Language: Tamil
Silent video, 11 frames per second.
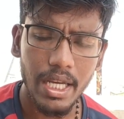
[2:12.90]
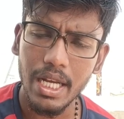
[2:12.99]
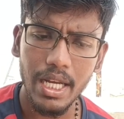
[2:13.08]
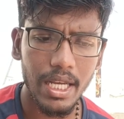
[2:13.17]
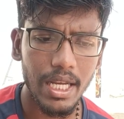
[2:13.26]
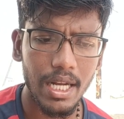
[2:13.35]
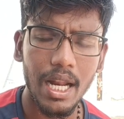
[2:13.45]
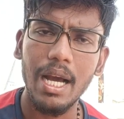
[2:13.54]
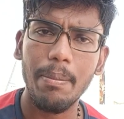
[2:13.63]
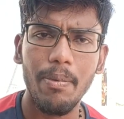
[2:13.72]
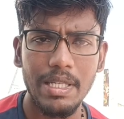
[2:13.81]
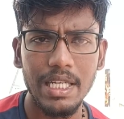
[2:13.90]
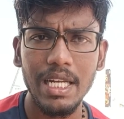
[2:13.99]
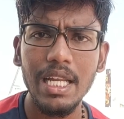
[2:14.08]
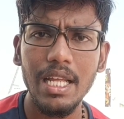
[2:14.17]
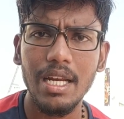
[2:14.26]
எங் நான் இப்போ
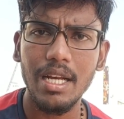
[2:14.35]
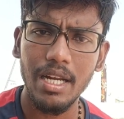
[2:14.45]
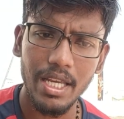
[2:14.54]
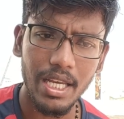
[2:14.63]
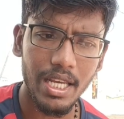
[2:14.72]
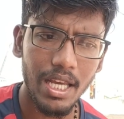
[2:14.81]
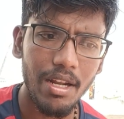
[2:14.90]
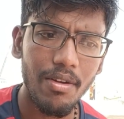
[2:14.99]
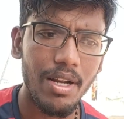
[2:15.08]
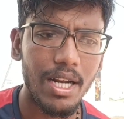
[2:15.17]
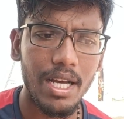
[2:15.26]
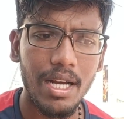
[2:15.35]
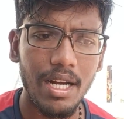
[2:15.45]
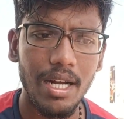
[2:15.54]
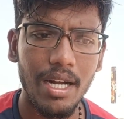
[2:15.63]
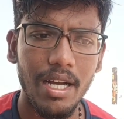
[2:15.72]
சென்னையில் இருக்கேன் எங்கள் ஏரியாவில்
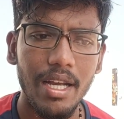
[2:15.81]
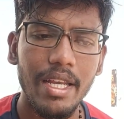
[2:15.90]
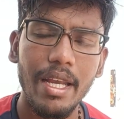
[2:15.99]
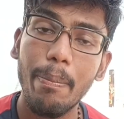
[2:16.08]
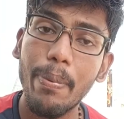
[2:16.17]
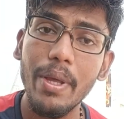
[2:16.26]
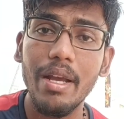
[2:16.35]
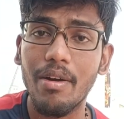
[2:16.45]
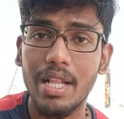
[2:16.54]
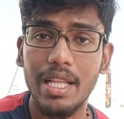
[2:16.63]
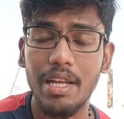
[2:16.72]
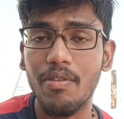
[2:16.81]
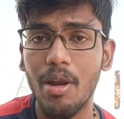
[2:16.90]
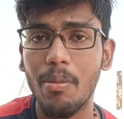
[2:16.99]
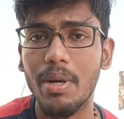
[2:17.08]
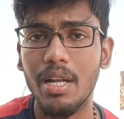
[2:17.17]
நான் எப்படி அந்த
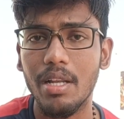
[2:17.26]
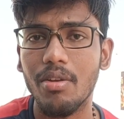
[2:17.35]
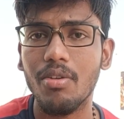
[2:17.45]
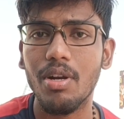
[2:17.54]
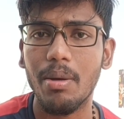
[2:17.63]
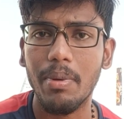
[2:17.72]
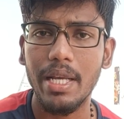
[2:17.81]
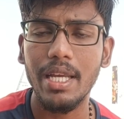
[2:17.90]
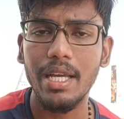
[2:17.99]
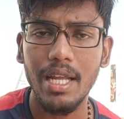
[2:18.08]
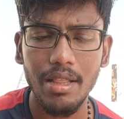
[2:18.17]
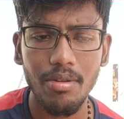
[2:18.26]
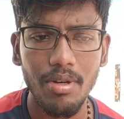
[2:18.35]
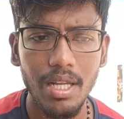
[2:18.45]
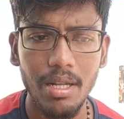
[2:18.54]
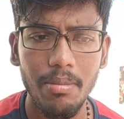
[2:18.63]
என்வரன்மெண்டில் இருக்கும் நம்ம ஐயா
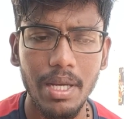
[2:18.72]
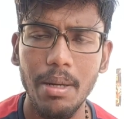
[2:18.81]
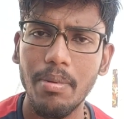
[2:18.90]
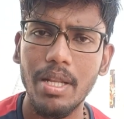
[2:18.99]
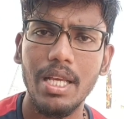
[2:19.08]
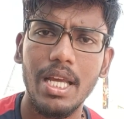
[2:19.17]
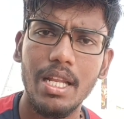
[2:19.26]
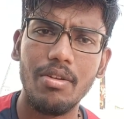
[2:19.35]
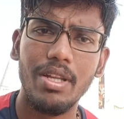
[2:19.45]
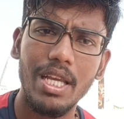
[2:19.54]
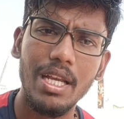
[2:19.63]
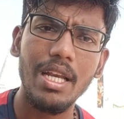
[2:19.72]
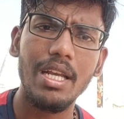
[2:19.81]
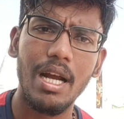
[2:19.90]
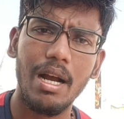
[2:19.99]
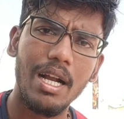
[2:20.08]
இறந்தோடனே நம்ம கேப்டன் ஐயா இறந்தோடனே எங்
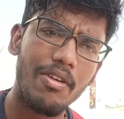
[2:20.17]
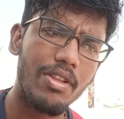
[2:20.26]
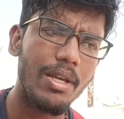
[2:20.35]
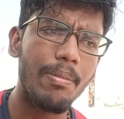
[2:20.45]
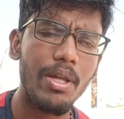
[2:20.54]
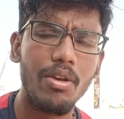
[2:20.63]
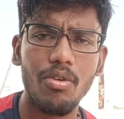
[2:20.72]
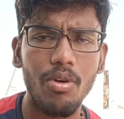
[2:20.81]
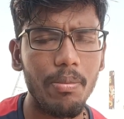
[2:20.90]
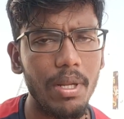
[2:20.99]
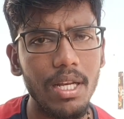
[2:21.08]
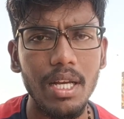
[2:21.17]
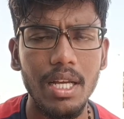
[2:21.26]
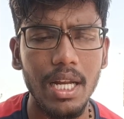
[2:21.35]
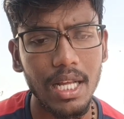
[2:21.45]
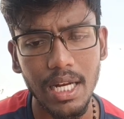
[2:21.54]
அங்கே வந்து எப்படி இருக்கும் அப்படின்னு
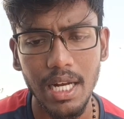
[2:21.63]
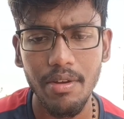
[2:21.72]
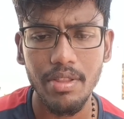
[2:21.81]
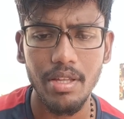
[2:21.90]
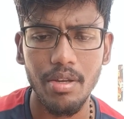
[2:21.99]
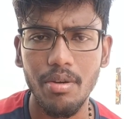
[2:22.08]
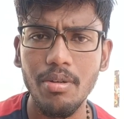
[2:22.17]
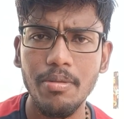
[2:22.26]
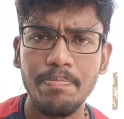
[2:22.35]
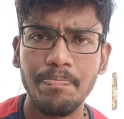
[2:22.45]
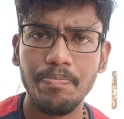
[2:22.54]
எனக்கு நல்லாவே தெரியும்